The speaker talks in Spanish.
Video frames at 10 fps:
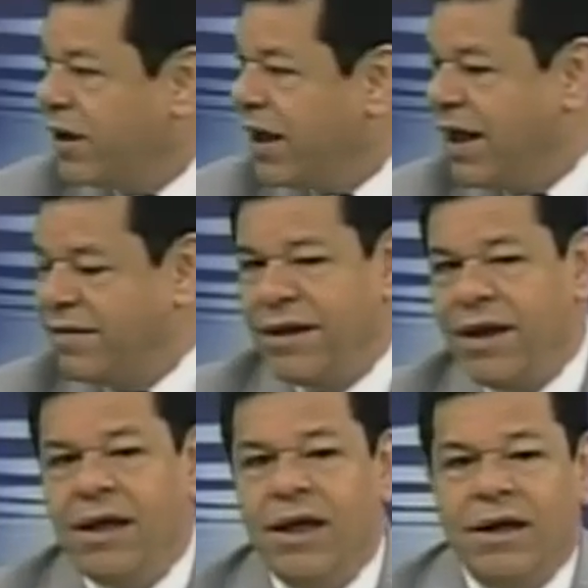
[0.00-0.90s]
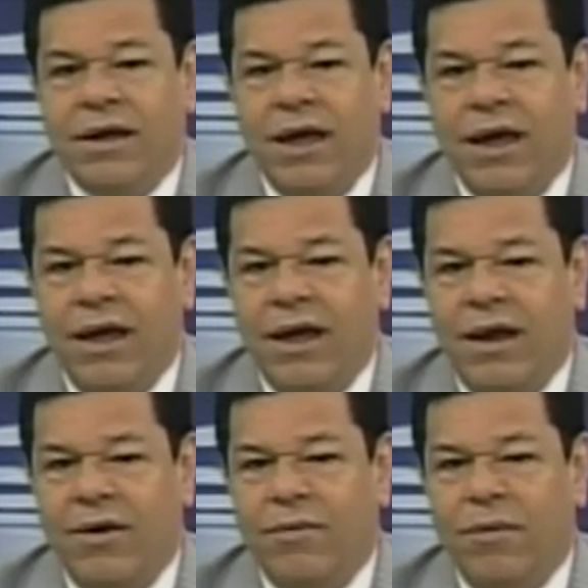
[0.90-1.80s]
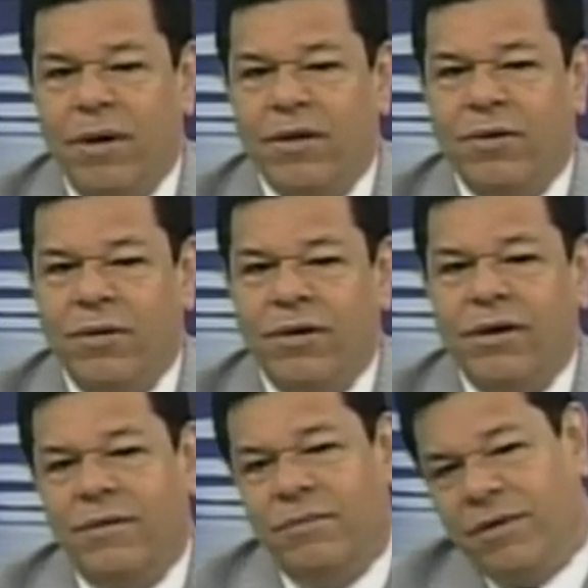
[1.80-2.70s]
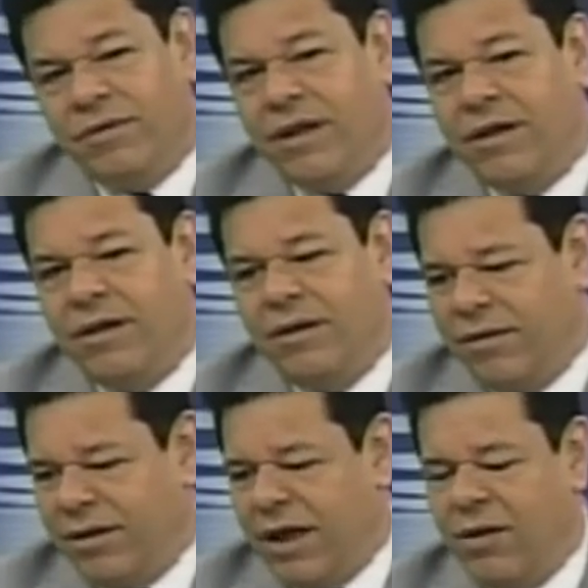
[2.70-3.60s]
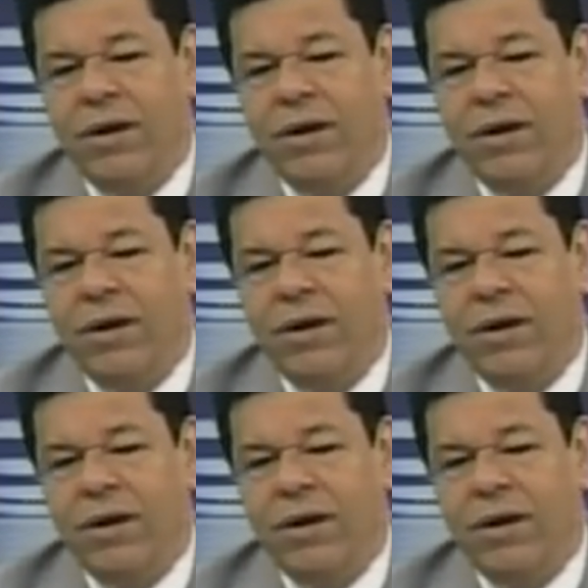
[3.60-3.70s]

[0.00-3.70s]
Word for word: que hace que en un momento, pues dado